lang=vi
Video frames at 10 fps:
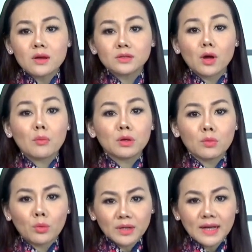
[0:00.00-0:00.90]
cho
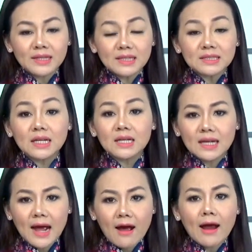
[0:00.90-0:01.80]
14 ngày, tính
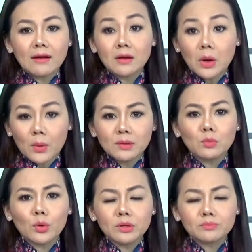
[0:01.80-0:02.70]
cả 2 lần ngoáy
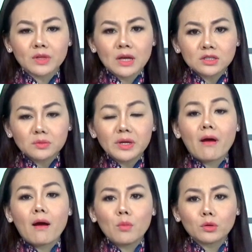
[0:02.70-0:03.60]
mũi. Trong khi
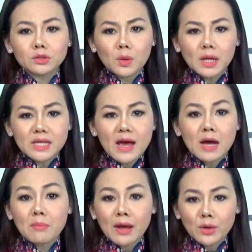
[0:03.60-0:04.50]
đó, một số đại gia
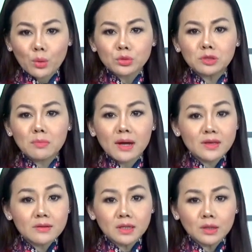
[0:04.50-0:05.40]
bay cùng chuyến bay
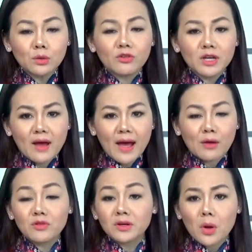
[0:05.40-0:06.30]
giải cứu với Hà
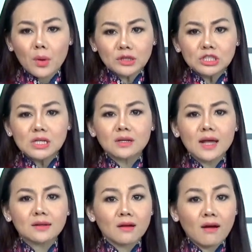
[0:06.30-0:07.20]
vì có quen trước
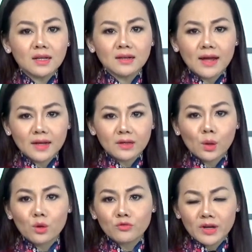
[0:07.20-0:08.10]
nên có liên lạc hẹn
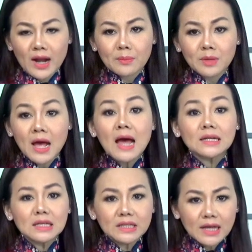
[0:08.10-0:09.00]
nhau ở Việt Nam,
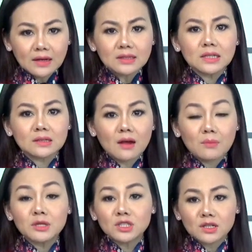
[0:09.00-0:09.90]
thì nhắn tin họ
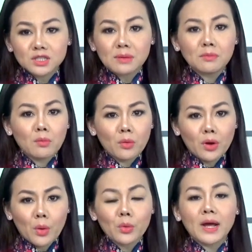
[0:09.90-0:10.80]
bị chặt chém ở một
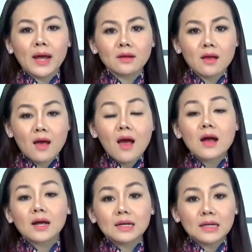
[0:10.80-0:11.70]
khâu cát.
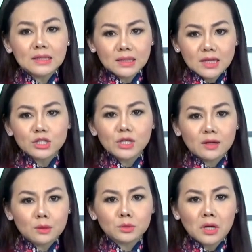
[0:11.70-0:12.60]
Cách ly tại khách sạn
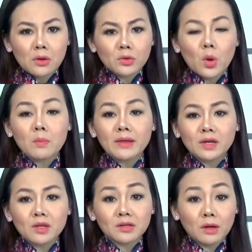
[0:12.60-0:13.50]
năm sau do Ủy ban
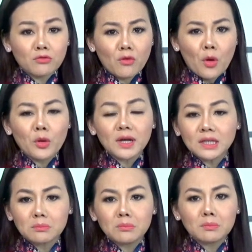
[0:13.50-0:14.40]
Nhân dân thành phố các
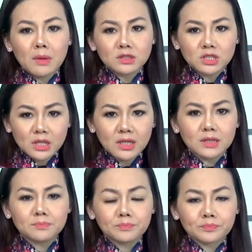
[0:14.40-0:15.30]
tỉnh miền Bắc chỉ
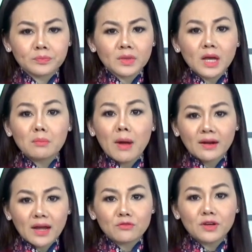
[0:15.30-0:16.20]
định. Các bạn
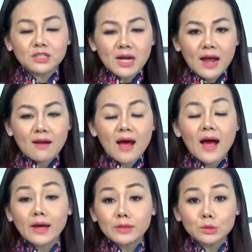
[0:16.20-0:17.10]
này phải trả là
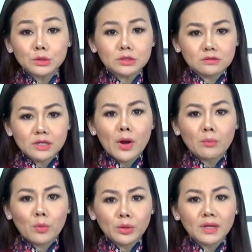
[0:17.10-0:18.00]
2,5 triệu
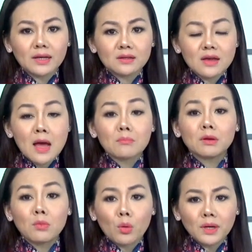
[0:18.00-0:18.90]
đồng mỗi ngày,
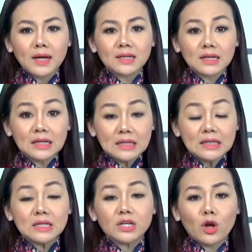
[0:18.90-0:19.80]
14 ngày cách
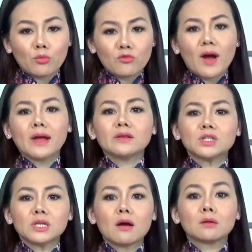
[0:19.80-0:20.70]
ly cộng phải
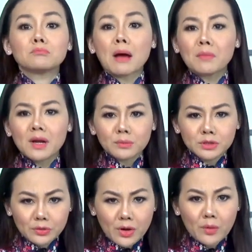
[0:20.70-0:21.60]
chi hơn 35
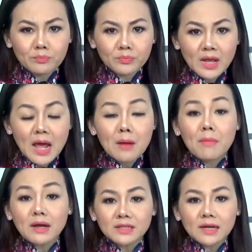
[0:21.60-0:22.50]
triệu đồng.
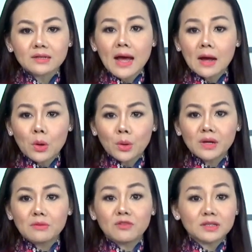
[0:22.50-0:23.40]
Mà chăn ga, gối
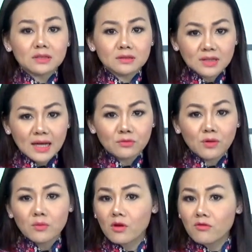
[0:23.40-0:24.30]
nệm phải tự thay,
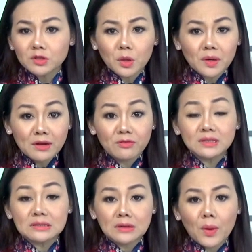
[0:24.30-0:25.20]
phòng ngủ và toilet phải
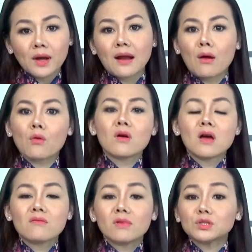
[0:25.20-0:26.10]
tự quét lau.
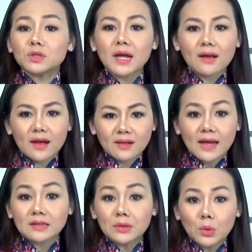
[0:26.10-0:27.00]
Và suất ăn hàng
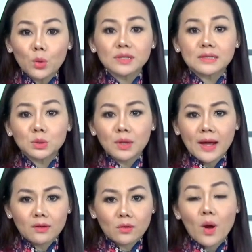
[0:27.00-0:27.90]
ngày thì thua xa suất
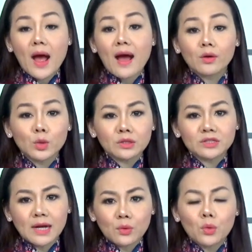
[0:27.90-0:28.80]
ăn của Hà ở doanh
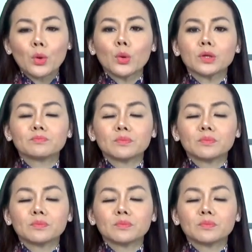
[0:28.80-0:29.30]
trại quân đội.